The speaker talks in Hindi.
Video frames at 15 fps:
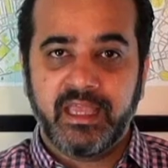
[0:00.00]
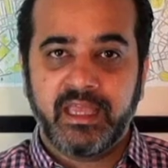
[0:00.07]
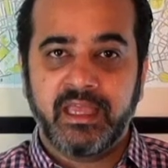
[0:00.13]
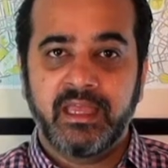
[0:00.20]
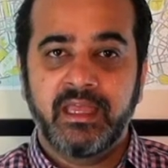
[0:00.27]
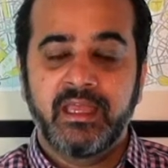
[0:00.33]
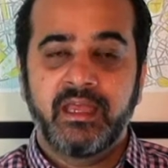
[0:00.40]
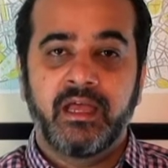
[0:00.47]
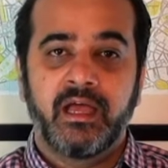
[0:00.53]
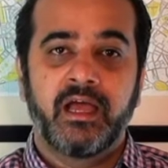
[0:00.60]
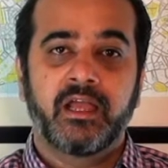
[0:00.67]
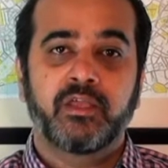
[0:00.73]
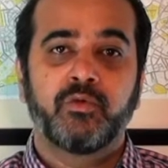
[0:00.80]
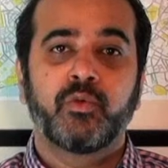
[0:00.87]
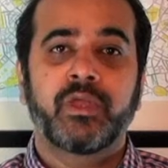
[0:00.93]
हैं
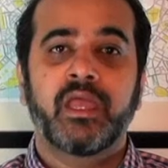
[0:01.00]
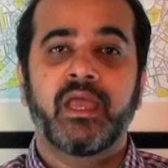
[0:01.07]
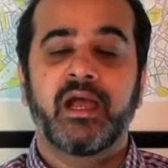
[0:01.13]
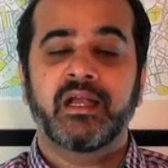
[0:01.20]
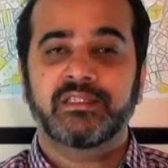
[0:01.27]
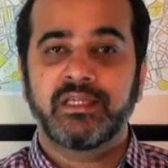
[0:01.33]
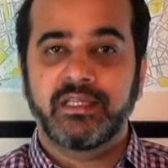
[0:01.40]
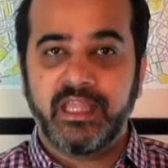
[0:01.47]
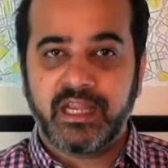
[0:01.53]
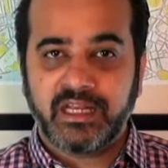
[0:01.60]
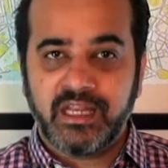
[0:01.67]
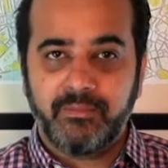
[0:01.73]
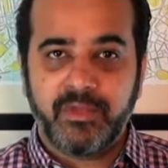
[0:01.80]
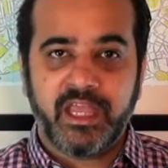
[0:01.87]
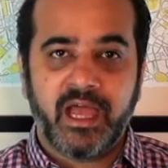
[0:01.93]
क्योंकि अक्सर
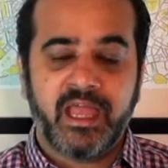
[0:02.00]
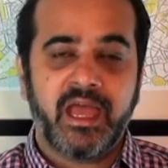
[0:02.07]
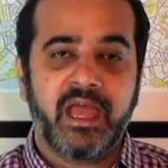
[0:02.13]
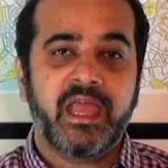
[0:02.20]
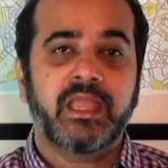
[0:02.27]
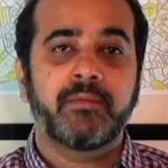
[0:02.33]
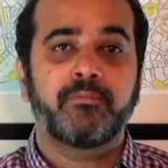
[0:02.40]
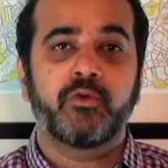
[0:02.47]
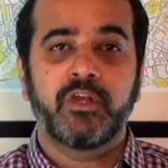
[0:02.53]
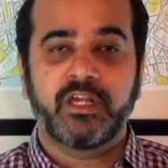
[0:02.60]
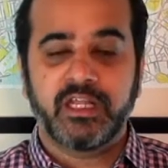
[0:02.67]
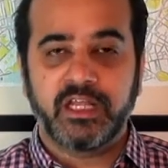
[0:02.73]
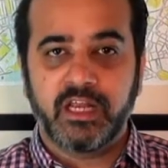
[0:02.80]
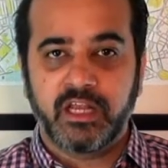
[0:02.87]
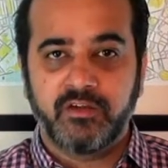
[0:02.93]
देखने में आया है कि
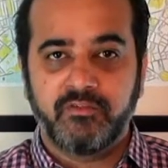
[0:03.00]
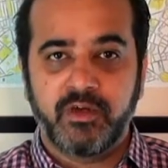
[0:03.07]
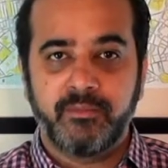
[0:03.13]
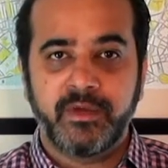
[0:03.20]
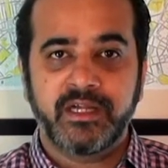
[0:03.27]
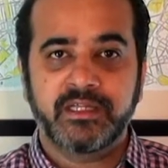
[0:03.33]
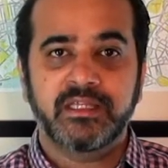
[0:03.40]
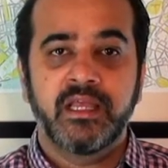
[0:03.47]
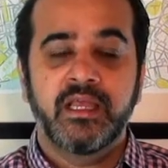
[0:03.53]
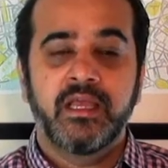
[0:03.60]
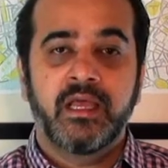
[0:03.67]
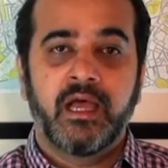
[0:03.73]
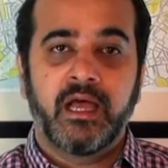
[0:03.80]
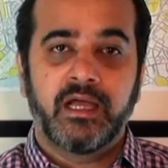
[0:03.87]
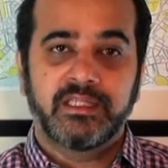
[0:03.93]
पोलिटिकल गवर्नमेंट्स
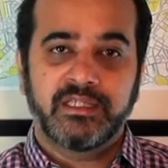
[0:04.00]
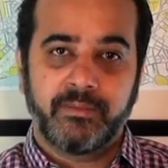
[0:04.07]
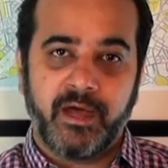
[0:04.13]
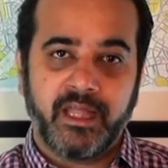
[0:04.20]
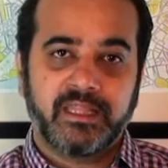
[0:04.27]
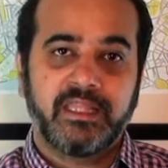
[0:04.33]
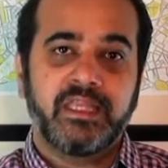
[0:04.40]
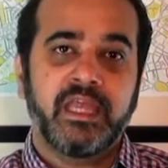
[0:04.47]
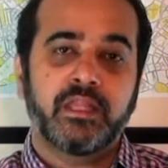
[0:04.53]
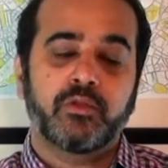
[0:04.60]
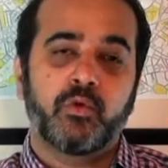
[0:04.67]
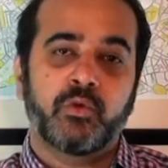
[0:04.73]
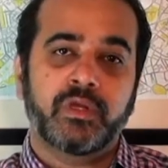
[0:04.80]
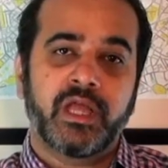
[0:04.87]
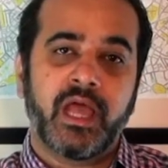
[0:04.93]
जब आती हैं तो
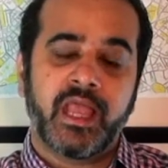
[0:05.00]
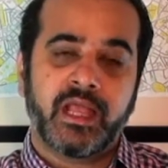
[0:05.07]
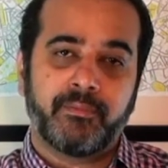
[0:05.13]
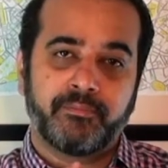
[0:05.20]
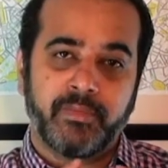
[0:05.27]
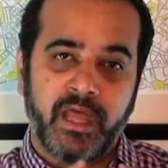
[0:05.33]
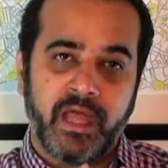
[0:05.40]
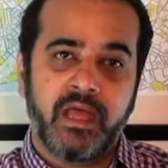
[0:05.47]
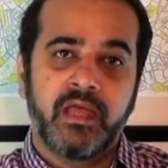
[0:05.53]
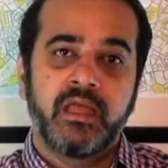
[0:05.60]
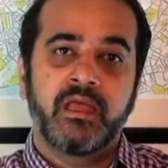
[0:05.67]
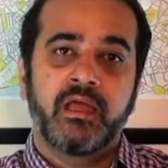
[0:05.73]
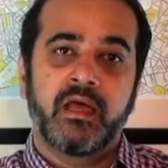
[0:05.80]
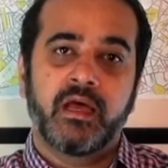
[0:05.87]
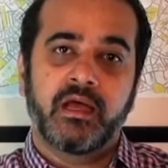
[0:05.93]
उनका एक अपना
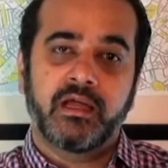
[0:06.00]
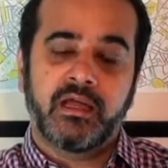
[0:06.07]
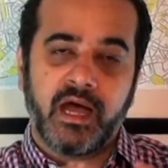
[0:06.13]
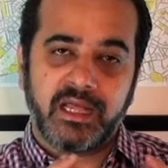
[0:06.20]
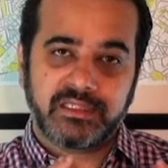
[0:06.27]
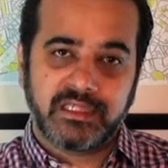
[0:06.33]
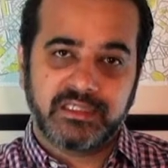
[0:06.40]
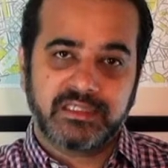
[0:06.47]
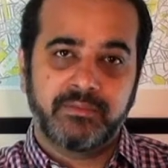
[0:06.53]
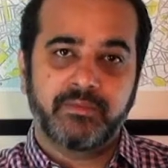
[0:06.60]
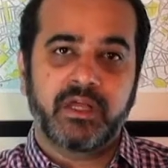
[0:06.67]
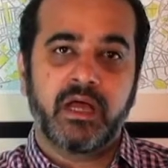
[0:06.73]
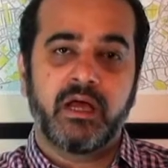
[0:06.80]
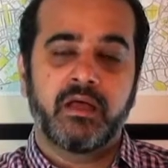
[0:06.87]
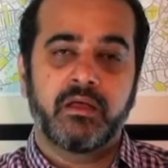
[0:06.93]
ख़ास किस्म
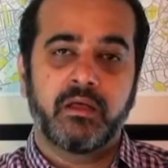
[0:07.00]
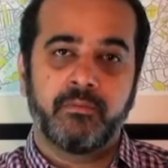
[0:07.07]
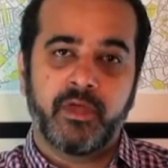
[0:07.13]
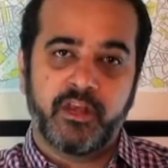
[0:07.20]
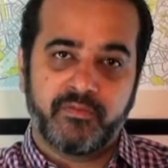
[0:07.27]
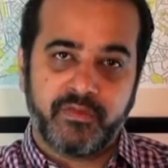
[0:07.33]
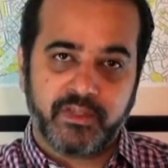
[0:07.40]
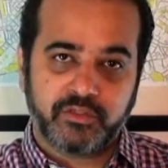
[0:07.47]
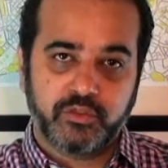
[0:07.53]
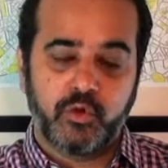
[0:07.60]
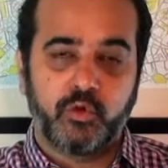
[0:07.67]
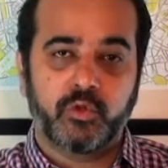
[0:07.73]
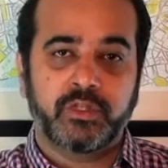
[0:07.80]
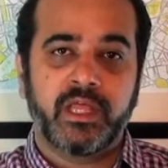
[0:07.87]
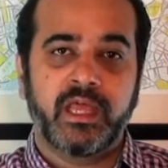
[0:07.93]
का मैनिफेस्टो
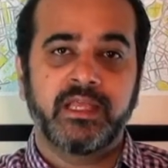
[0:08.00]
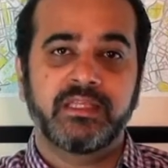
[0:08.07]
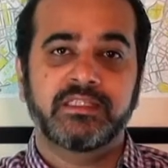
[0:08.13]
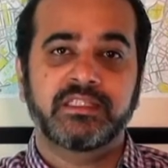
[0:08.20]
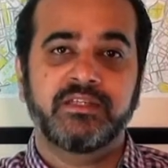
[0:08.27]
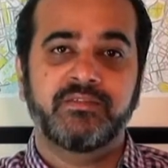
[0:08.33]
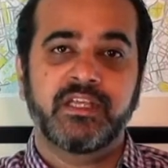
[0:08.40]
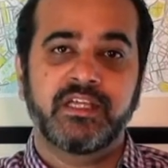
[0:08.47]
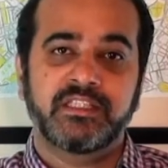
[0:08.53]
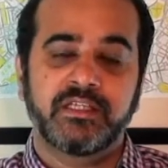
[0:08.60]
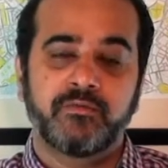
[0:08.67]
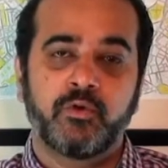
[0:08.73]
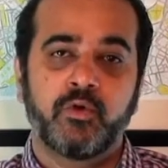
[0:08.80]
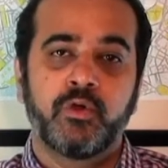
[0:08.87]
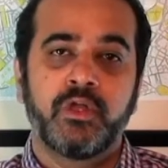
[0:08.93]
होता है जिसकी वजह से
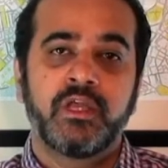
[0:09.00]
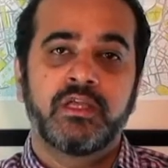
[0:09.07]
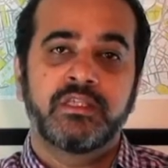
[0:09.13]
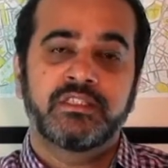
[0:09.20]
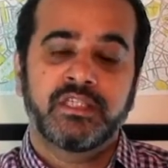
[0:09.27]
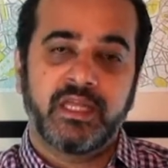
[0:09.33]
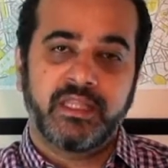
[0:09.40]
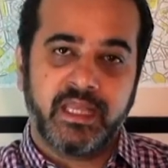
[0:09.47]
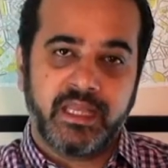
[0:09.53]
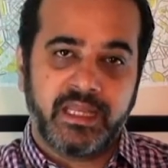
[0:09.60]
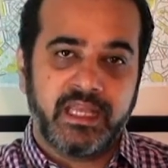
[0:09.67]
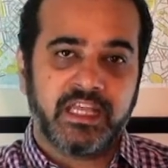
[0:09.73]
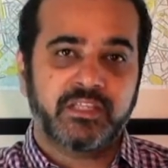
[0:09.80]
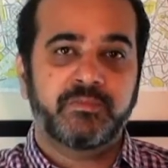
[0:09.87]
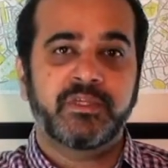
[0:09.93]
वो चंद
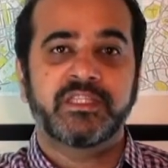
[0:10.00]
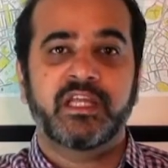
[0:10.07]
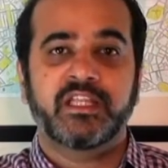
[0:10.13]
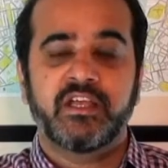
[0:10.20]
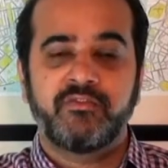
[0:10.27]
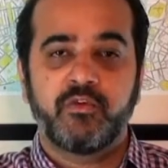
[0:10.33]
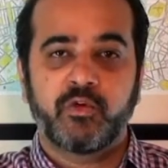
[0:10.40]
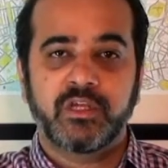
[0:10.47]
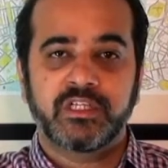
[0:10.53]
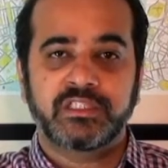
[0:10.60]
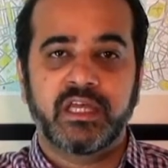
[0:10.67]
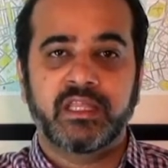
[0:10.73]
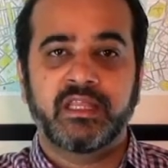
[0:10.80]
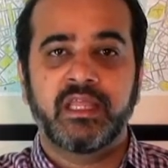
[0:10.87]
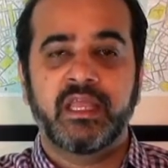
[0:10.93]
एरियाज़ पे ज़्यादा फोकस
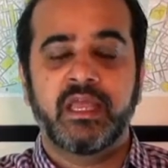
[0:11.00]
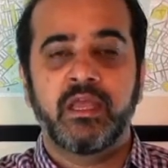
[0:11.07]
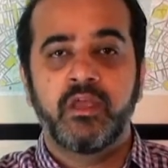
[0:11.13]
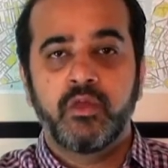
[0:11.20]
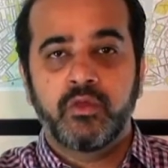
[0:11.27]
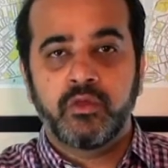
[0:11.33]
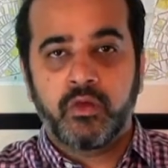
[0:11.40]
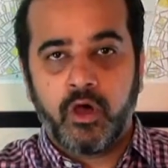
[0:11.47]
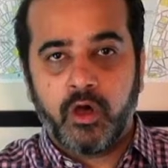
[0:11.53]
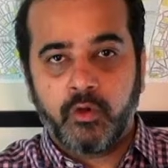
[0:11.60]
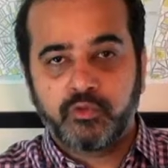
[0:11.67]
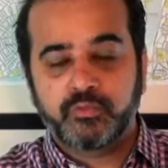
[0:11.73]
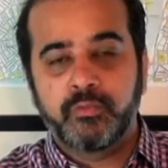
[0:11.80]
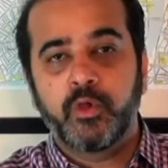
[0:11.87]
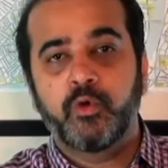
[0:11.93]
करते हैं और
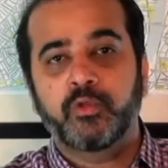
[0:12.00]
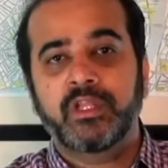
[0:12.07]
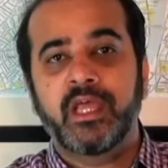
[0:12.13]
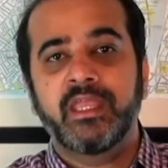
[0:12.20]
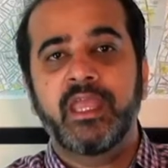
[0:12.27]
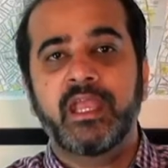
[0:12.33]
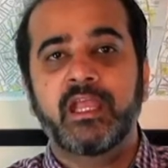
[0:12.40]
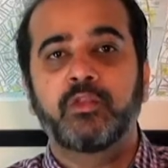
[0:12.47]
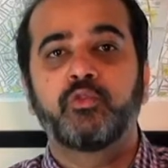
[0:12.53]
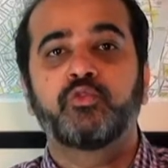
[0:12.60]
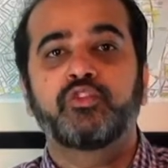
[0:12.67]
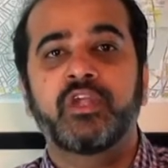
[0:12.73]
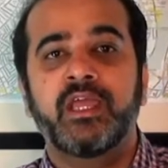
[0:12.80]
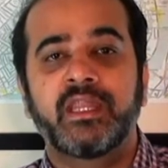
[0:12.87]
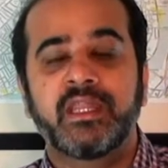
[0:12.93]
उसमें होता ही है कि
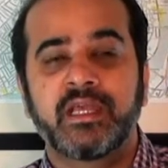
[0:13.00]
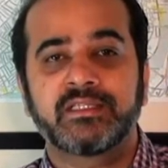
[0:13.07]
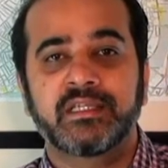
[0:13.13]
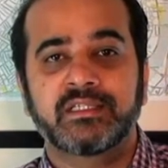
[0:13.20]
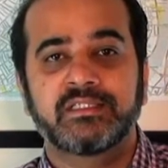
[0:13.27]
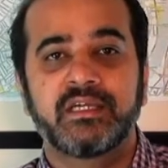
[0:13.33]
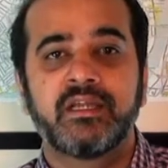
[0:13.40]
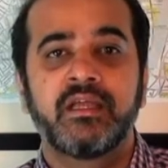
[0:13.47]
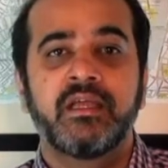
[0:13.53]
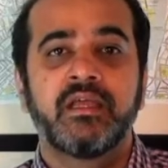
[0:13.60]
दूसरे एरियाज़ अक्सर